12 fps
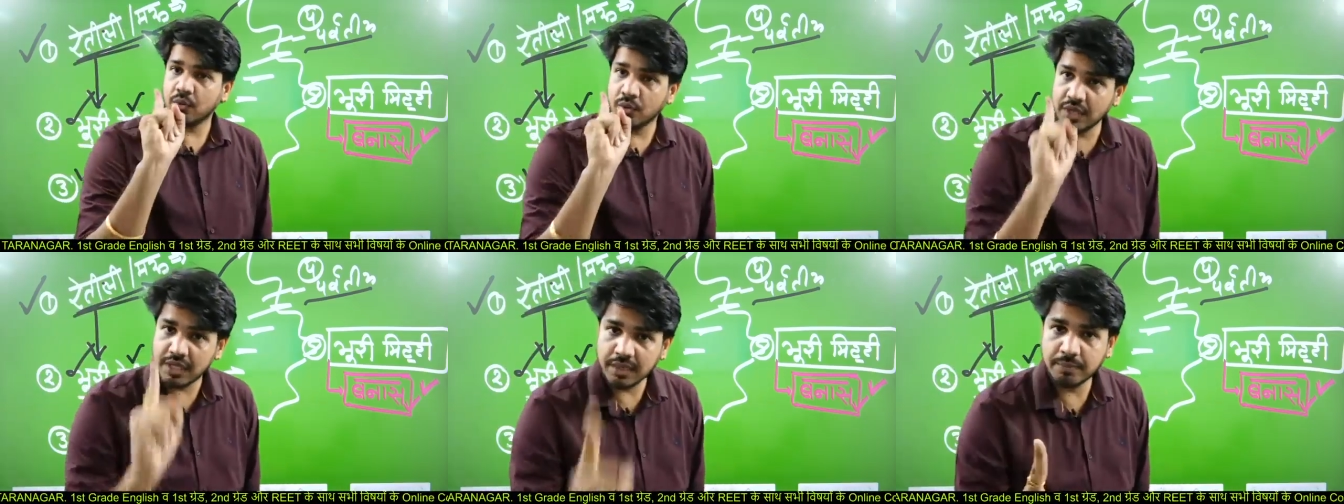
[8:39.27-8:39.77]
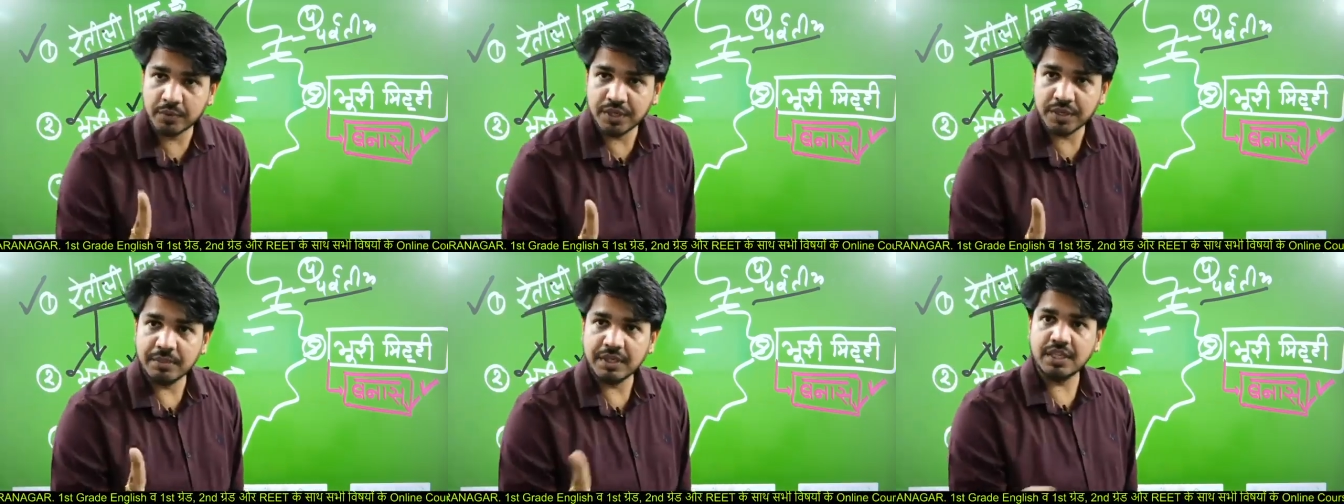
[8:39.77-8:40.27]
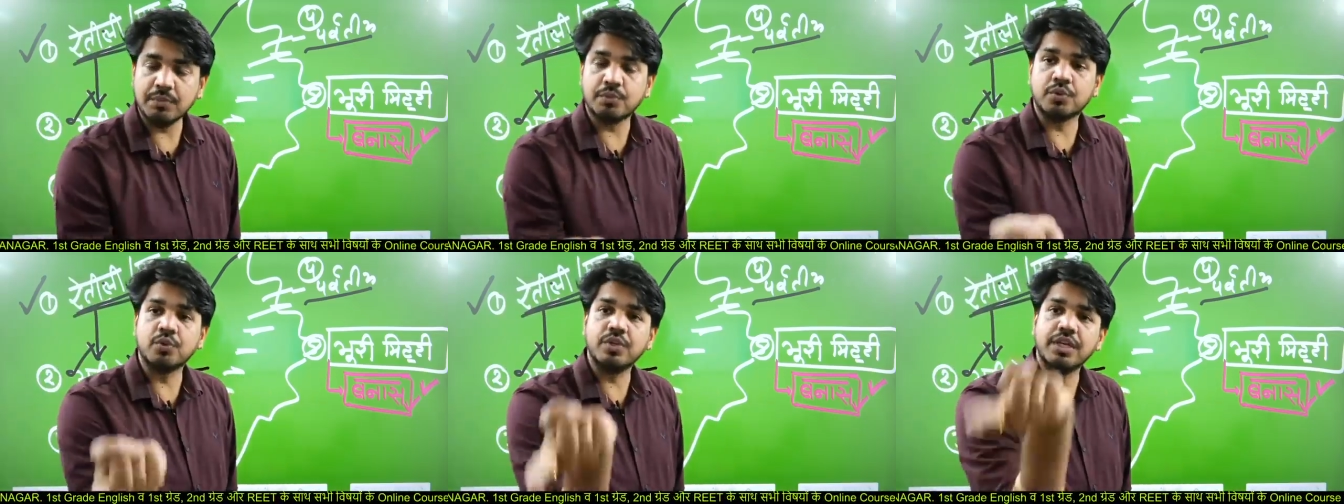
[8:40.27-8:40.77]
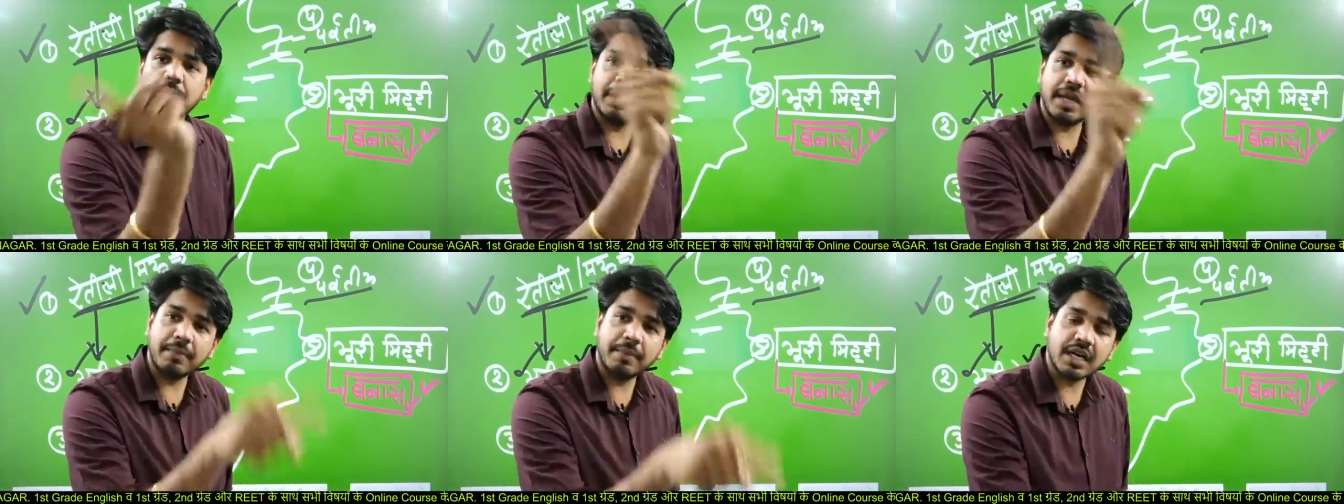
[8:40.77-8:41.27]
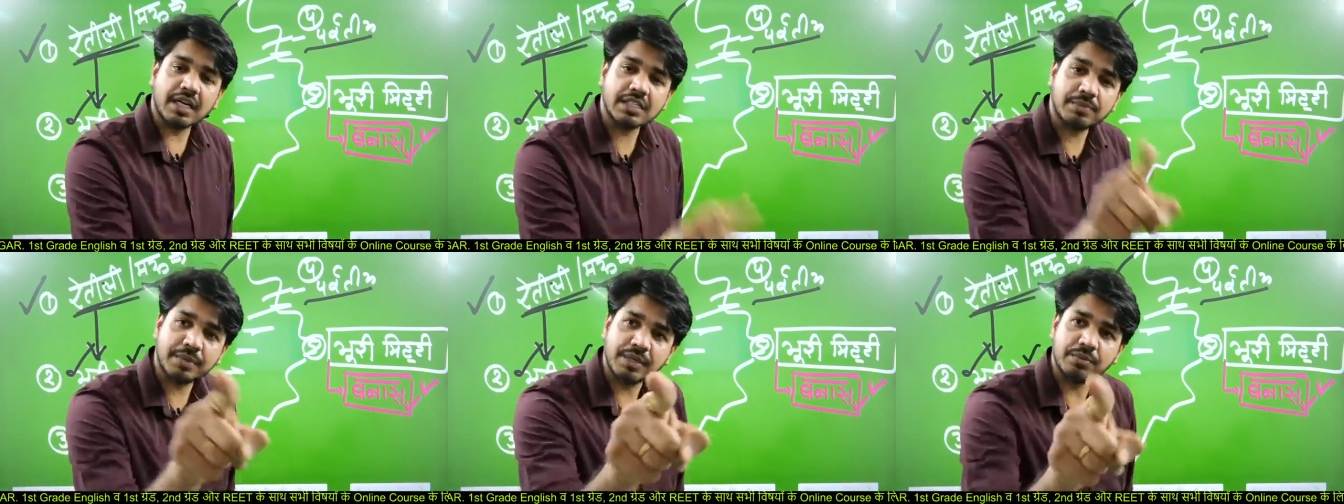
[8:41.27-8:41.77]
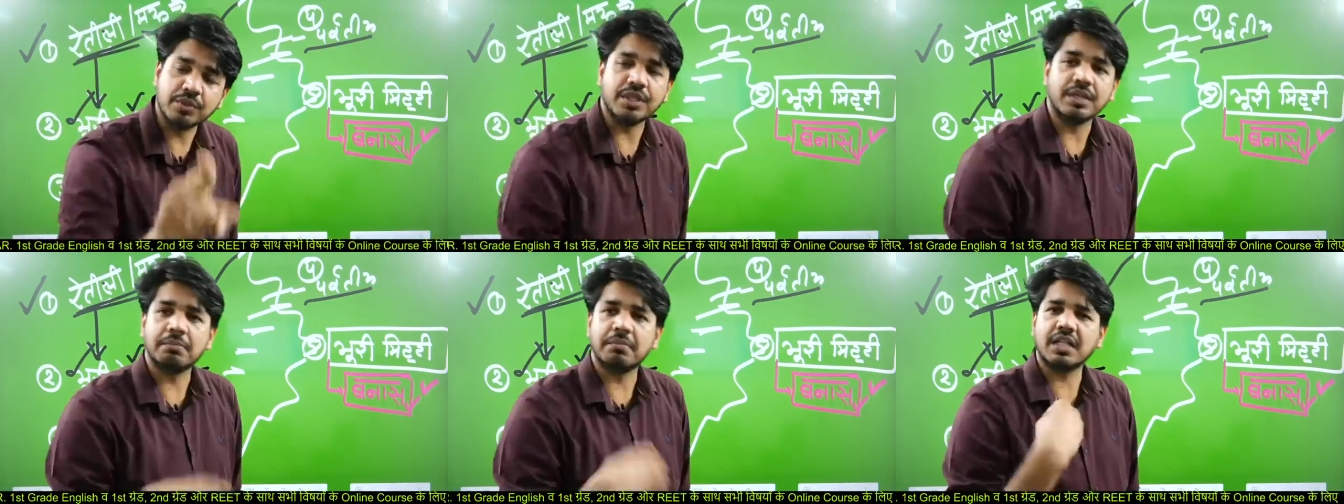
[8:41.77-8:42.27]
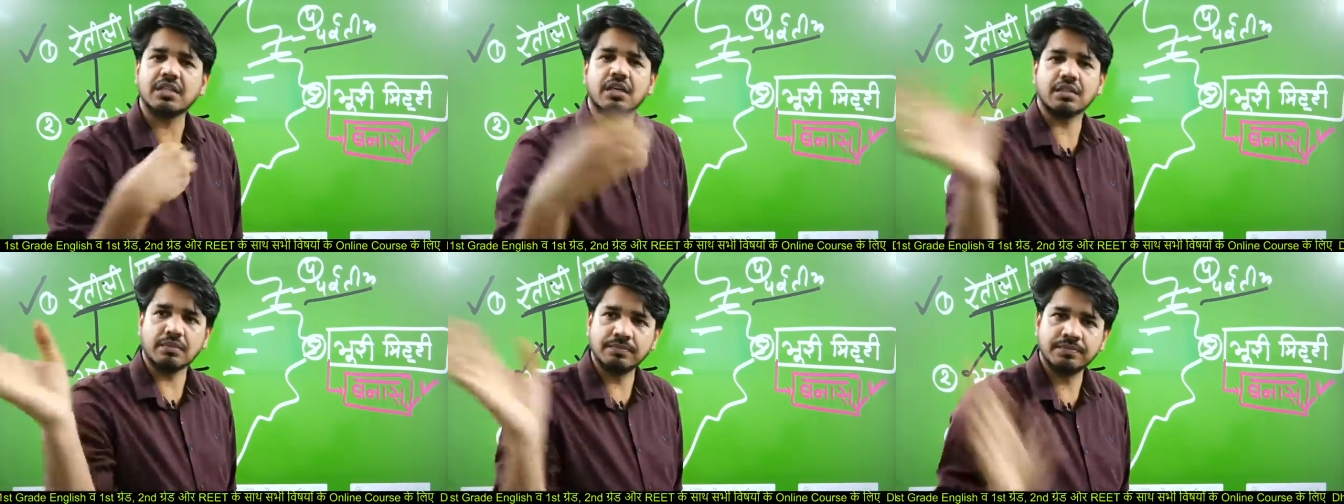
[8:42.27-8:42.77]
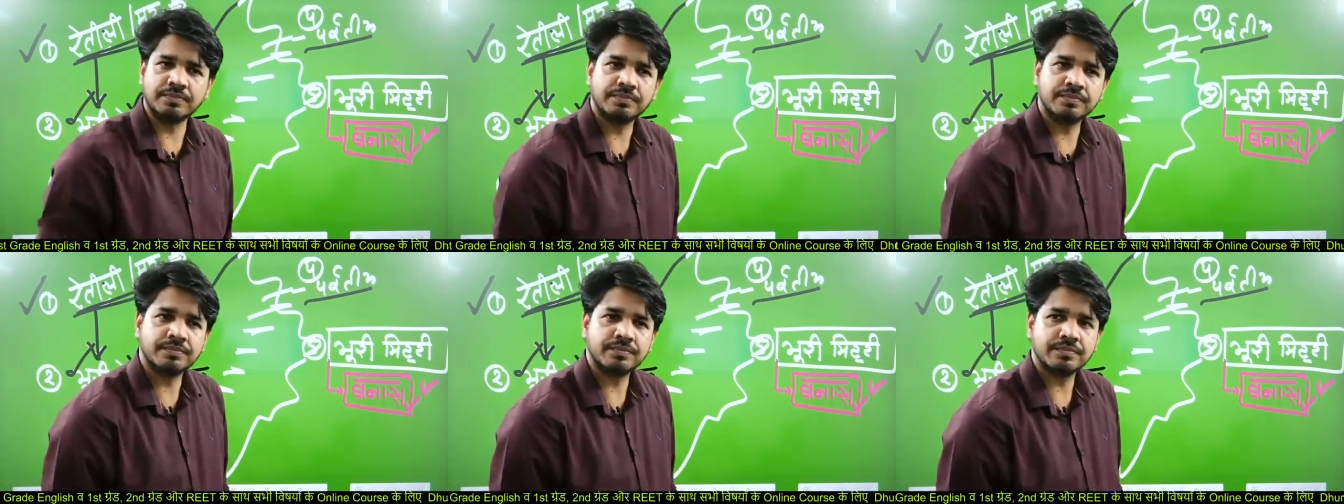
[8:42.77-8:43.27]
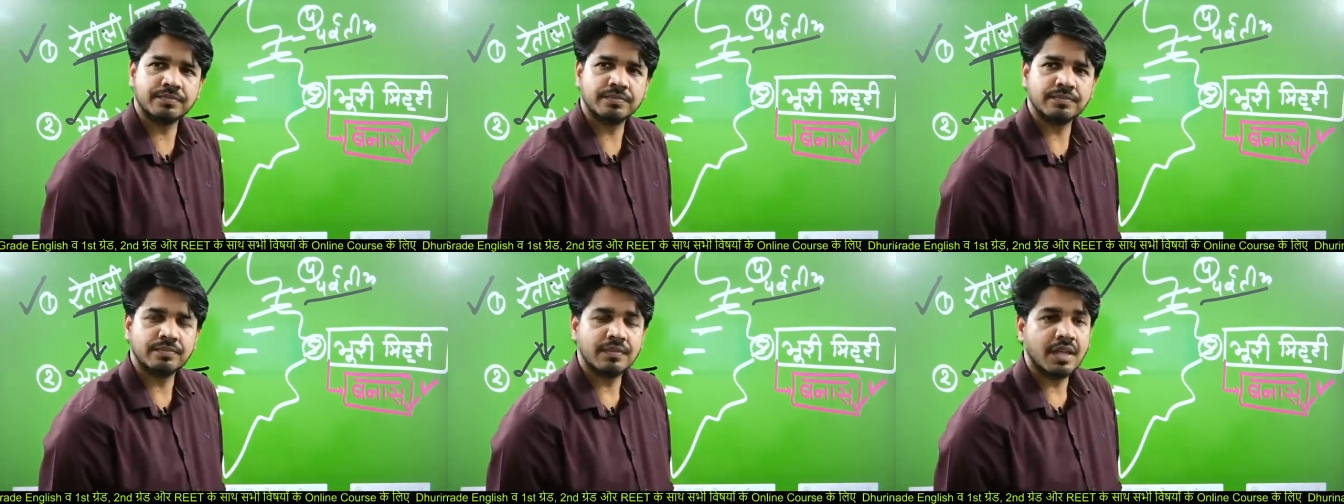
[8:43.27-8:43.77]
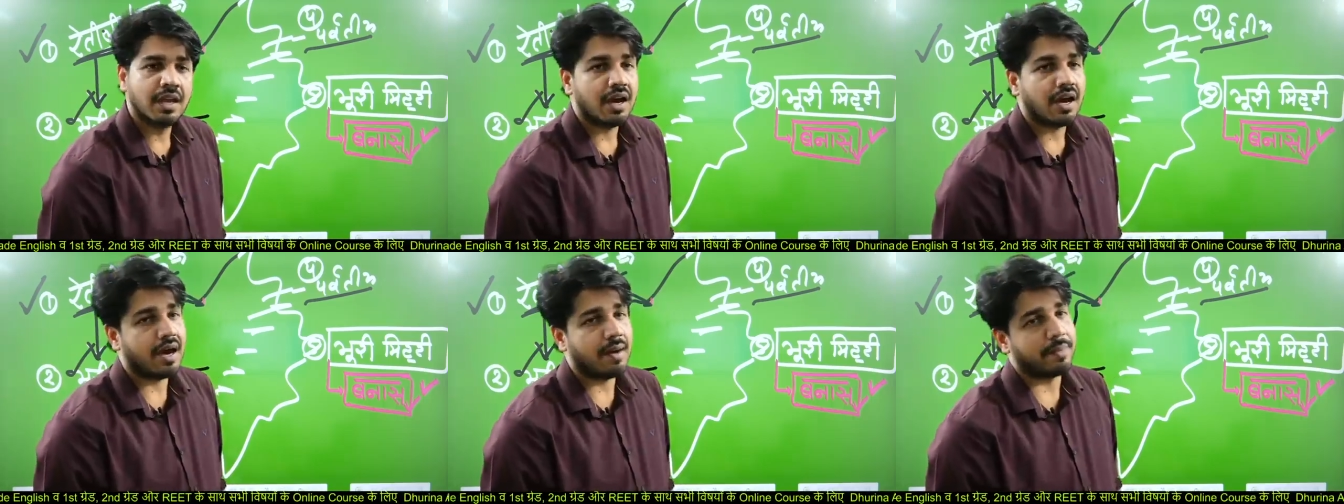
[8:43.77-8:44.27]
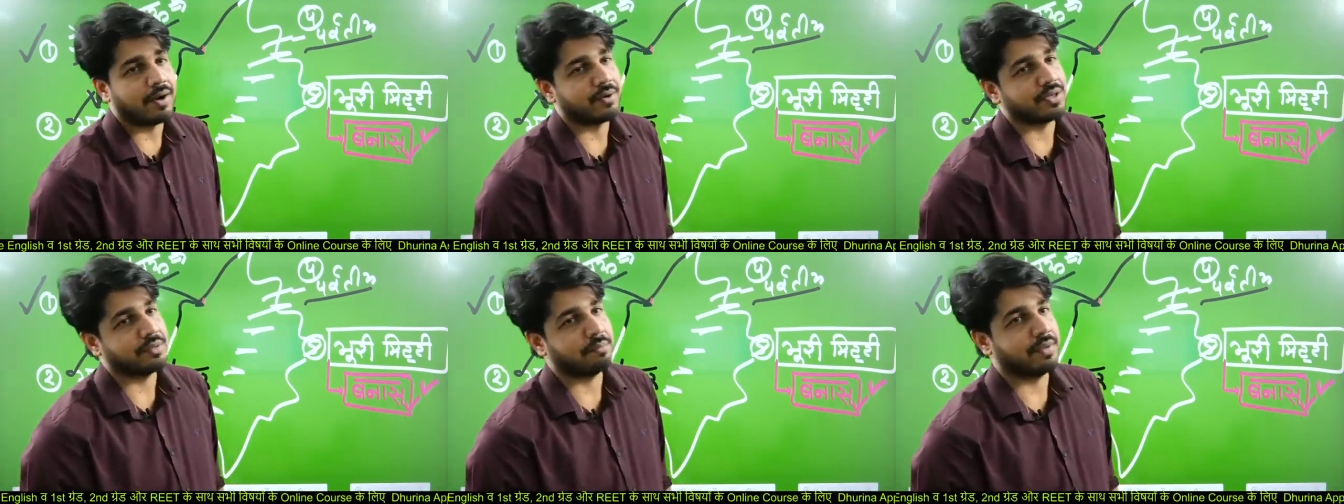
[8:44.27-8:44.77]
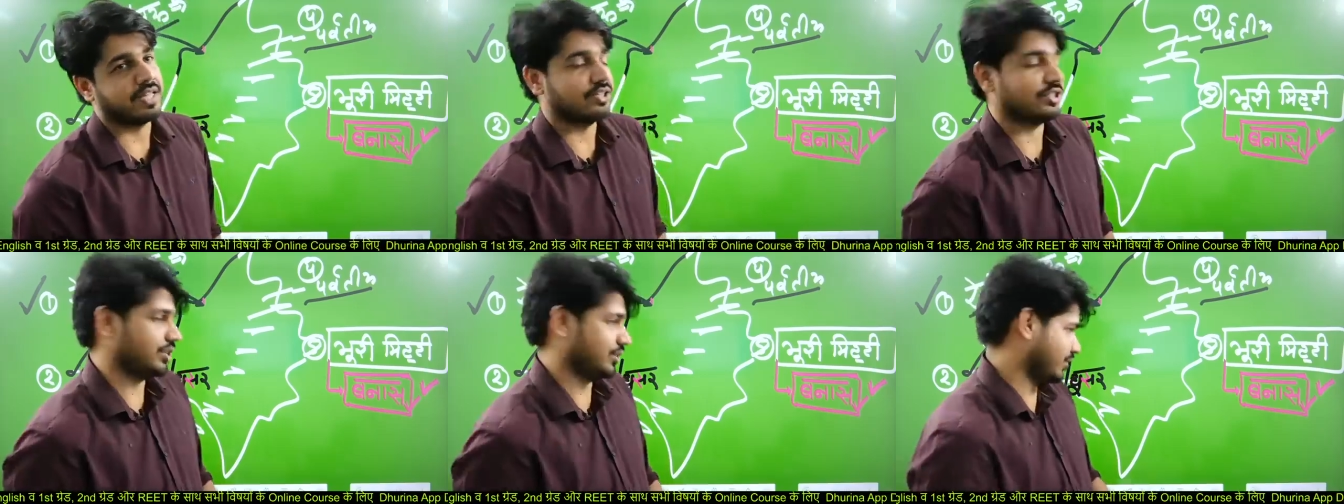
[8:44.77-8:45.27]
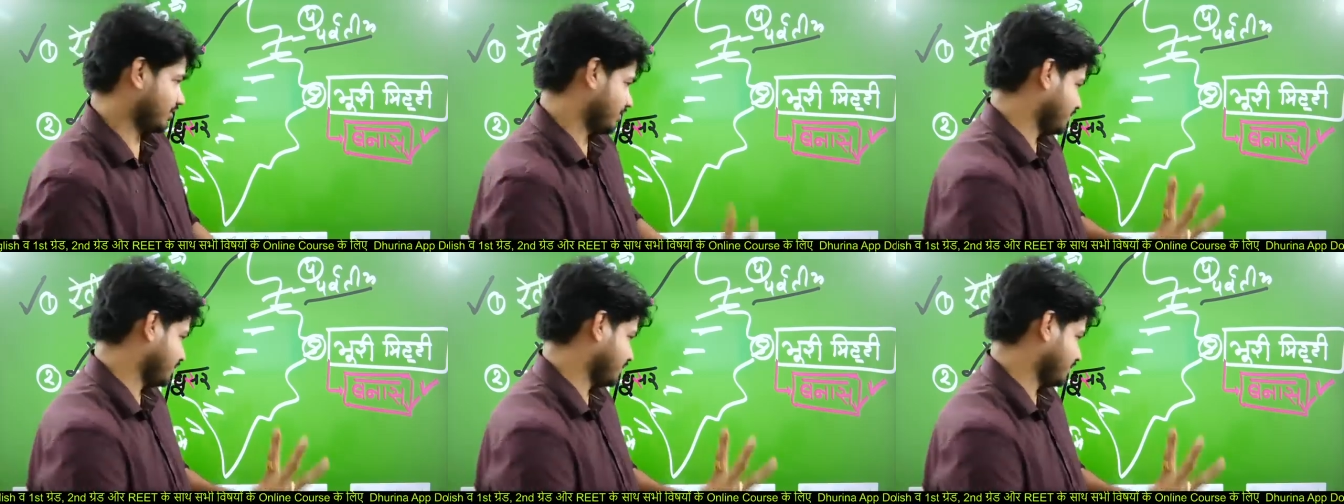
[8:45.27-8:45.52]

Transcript: ओनली भूरी मिट्टी भूरी वे बनास वे भूरी बात खत्म अब आओगी मेन चीज